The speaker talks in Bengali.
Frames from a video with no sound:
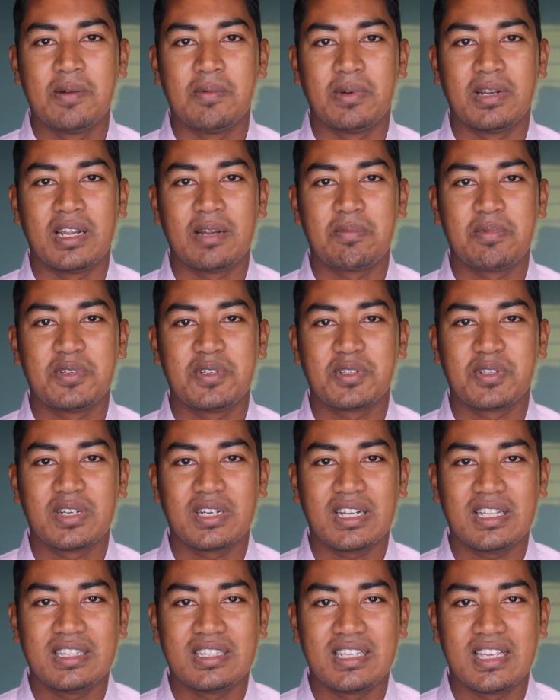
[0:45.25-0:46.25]
মানে আপনি যখন
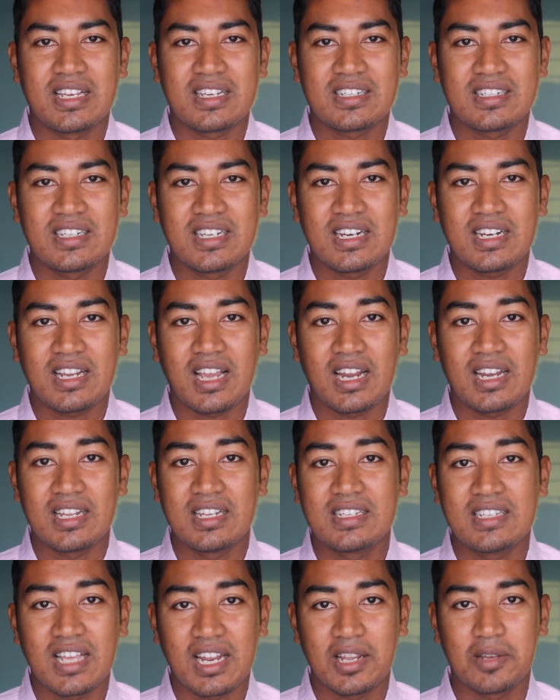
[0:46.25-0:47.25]
একটা দেশলের
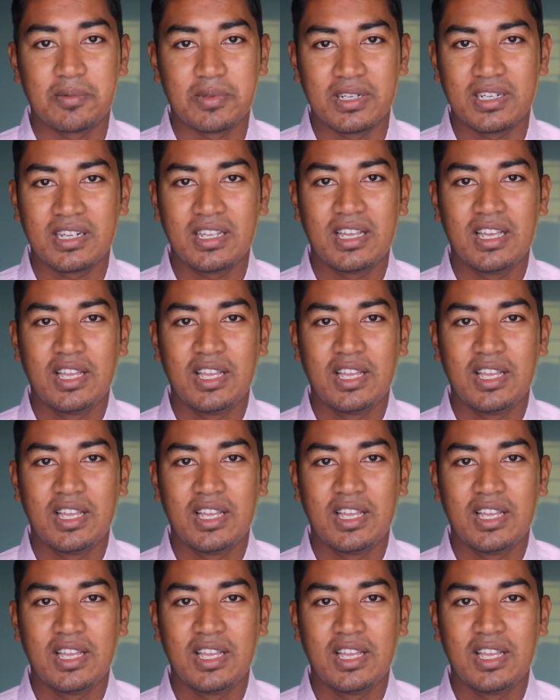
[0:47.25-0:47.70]
কাঠি জ্বালাবেন